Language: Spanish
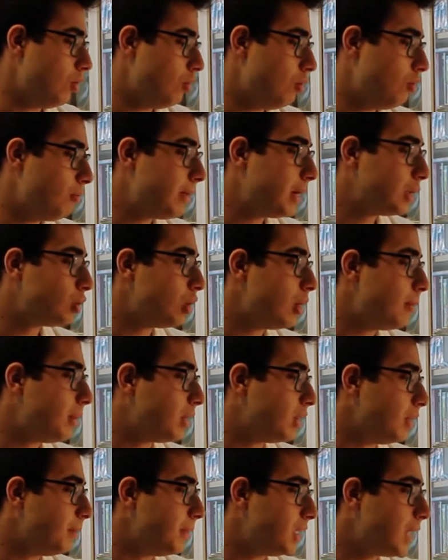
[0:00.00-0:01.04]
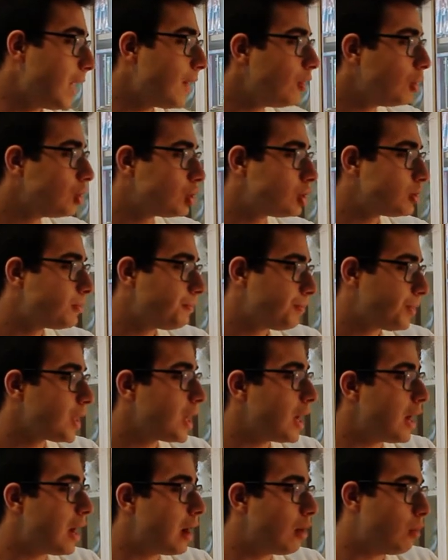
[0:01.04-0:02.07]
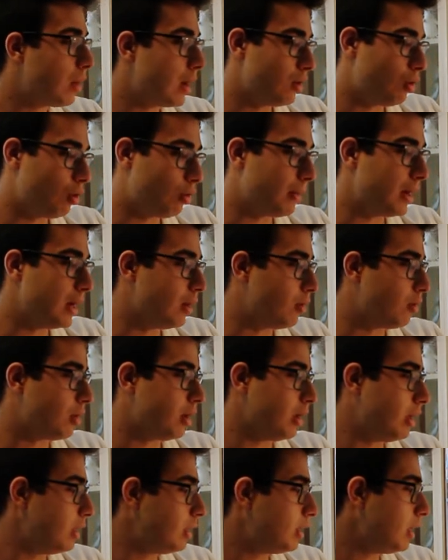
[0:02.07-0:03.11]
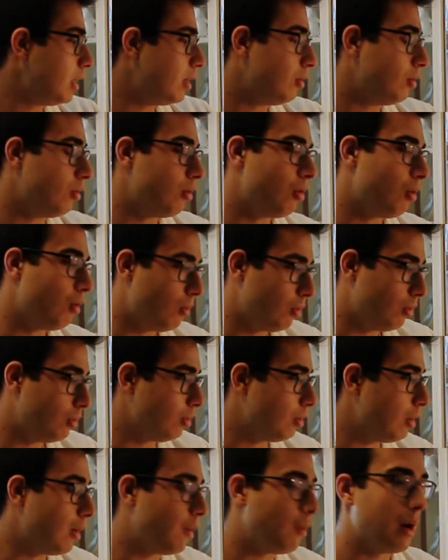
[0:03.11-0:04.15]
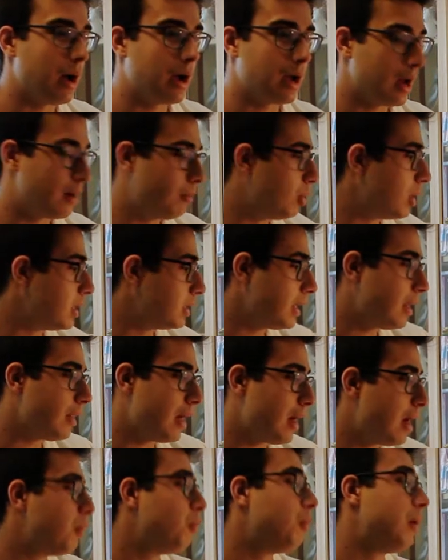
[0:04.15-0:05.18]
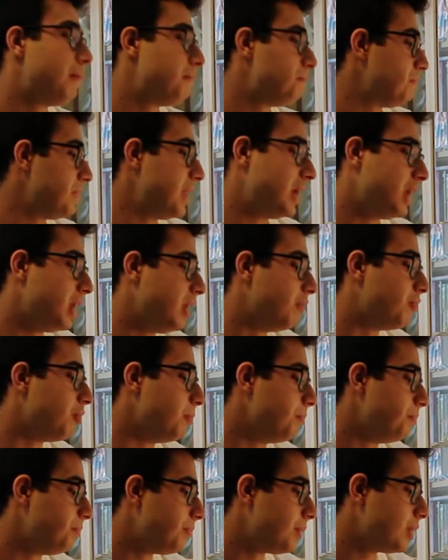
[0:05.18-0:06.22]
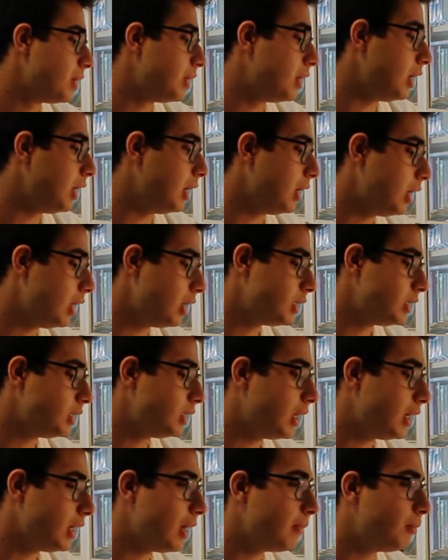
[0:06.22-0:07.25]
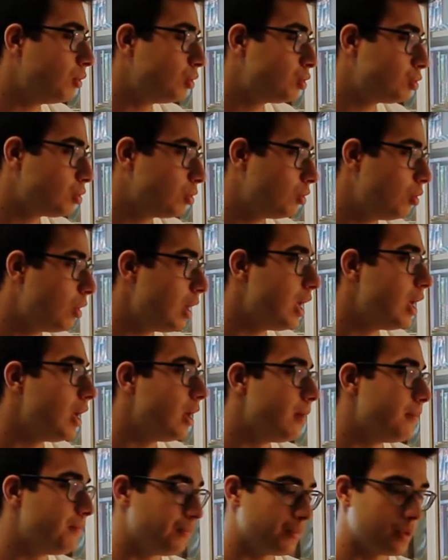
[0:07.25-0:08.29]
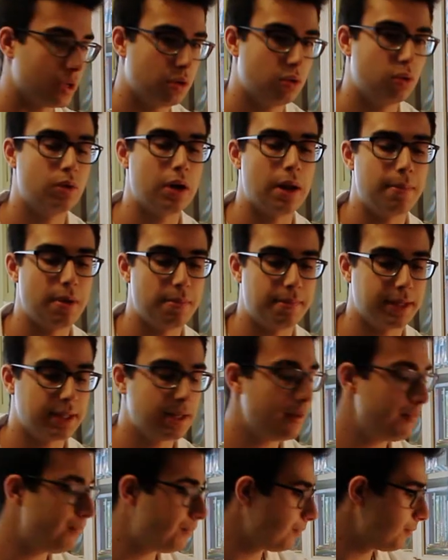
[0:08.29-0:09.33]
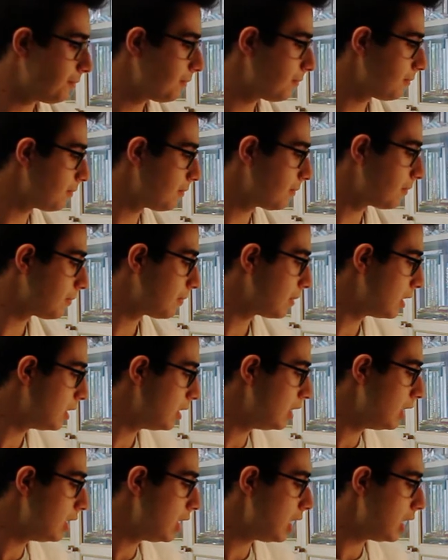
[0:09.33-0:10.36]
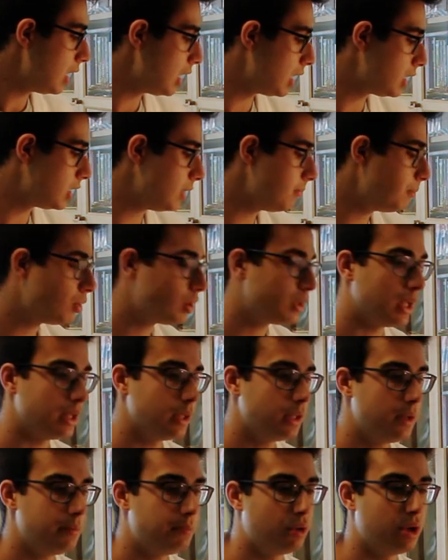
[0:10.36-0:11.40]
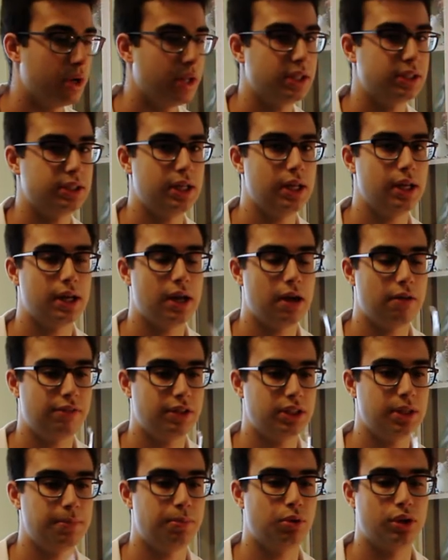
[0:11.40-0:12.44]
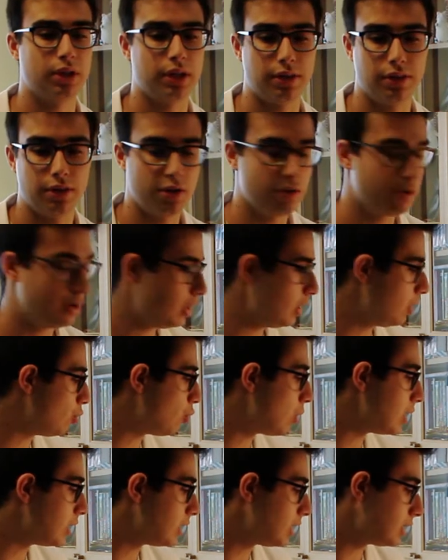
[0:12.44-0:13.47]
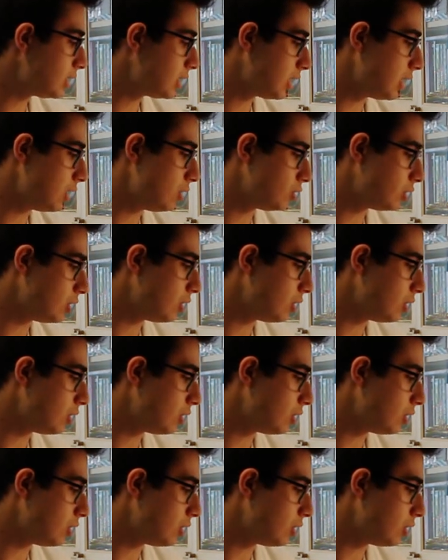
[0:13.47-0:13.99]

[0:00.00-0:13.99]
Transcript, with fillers: Un vaso de precipitados, agua normal y corriente, no, agua carbonatada, agua del grifo. Eh, necesitaríamos eh, una pipeta. Es importante ponerse gafas de protección y guantes, que los